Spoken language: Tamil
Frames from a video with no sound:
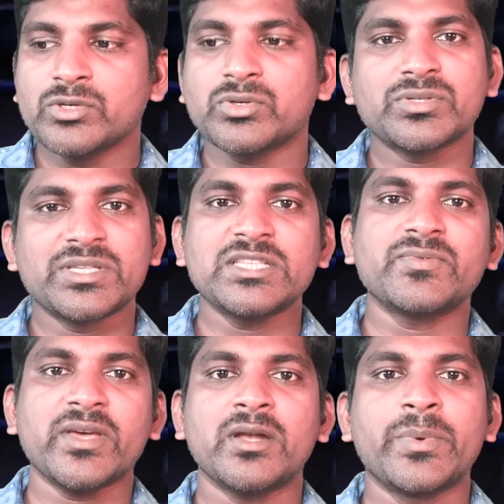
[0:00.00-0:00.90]
ஸோ
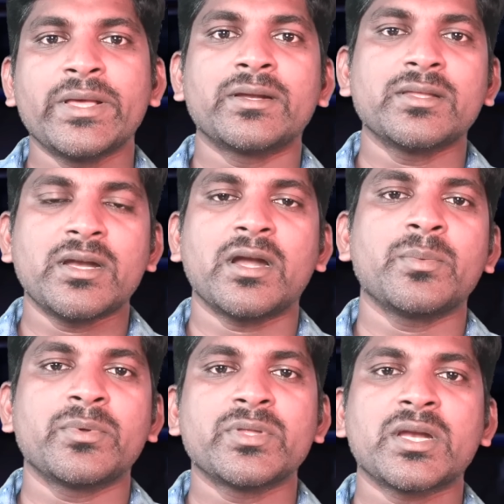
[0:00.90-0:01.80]
ஃபயர் அப்படிங்கிறது
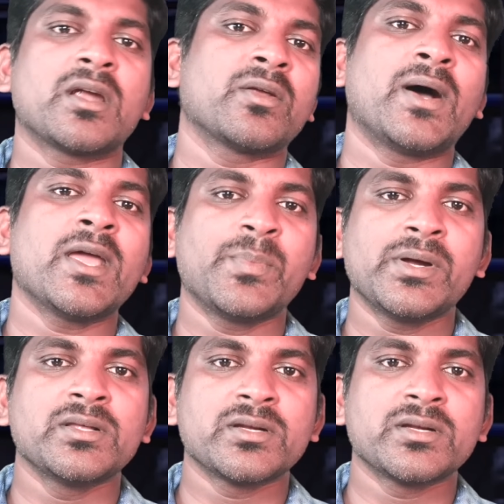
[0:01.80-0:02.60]
நடைபெறுவதற்கான வாய்ப்புகள்